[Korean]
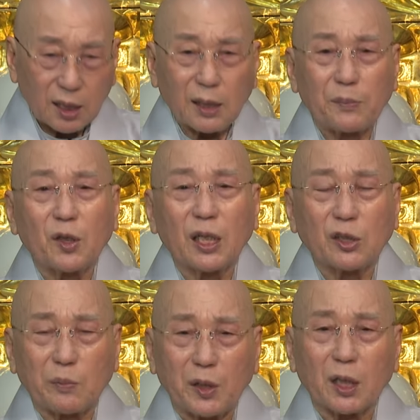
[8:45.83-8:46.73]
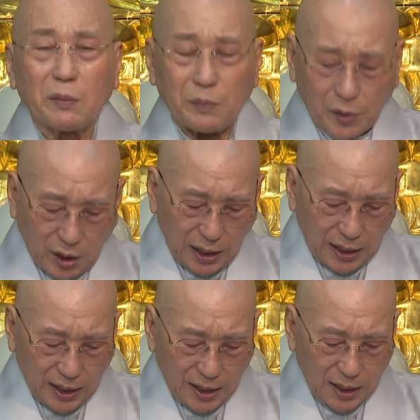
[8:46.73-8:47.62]
그냥 명예죠. 명예면
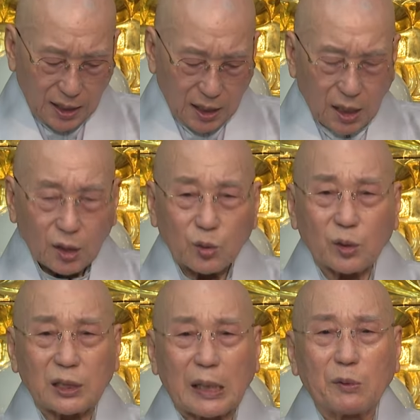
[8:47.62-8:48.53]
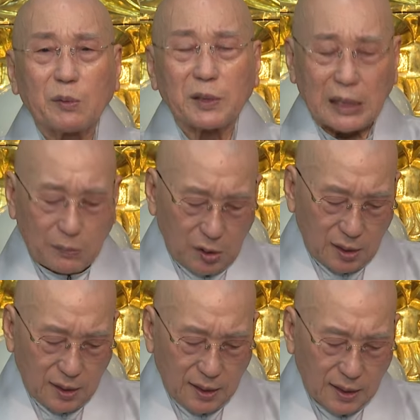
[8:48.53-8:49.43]
명예 또는 재물이면
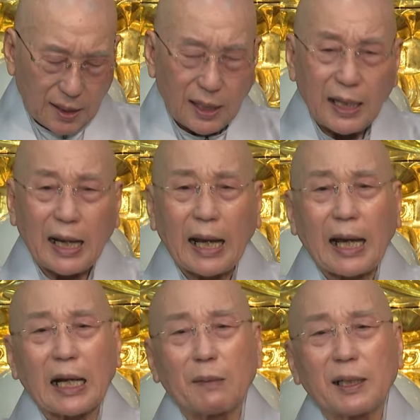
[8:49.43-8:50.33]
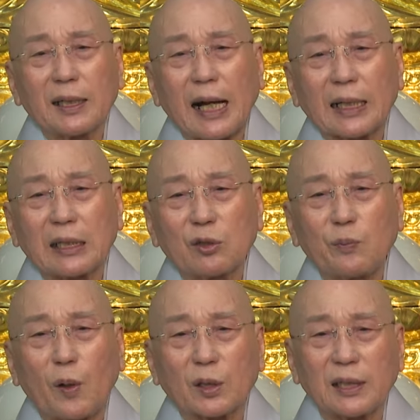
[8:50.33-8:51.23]
재물 하나만
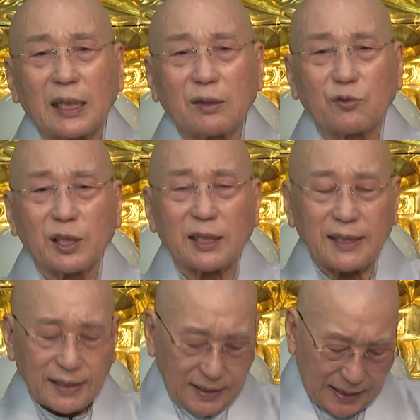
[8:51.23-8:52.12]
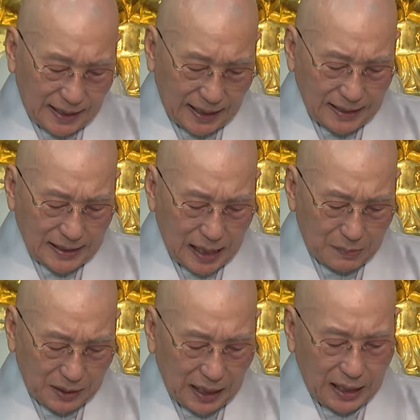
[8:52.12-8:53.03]
갖기도 벅찬 우리 인생의
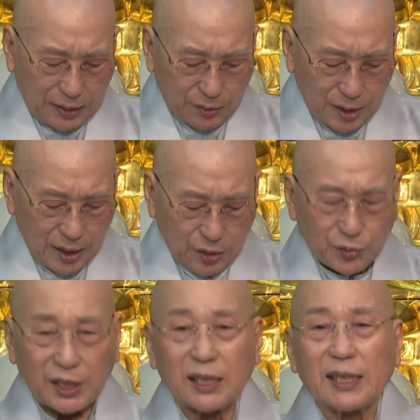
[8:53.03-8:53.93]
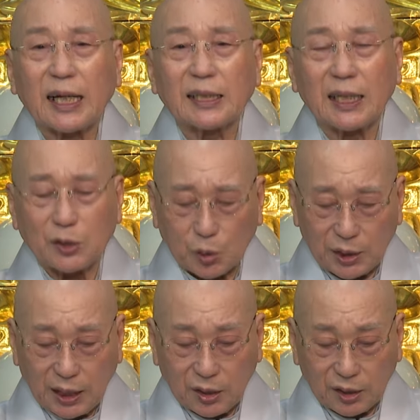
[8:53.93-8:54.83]
삶이다. 우리 인간이란
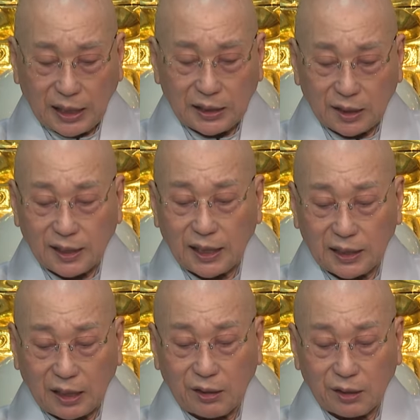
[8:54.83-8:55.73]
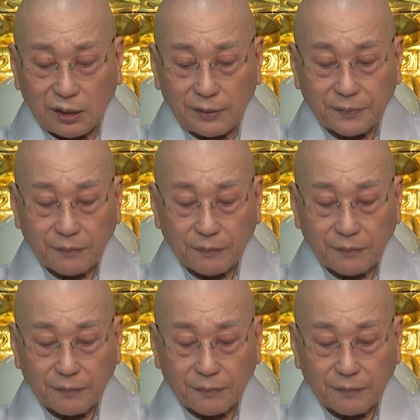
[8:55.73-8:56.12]
존재가 그렇다. 이제 그 얘기가 되는 거예요.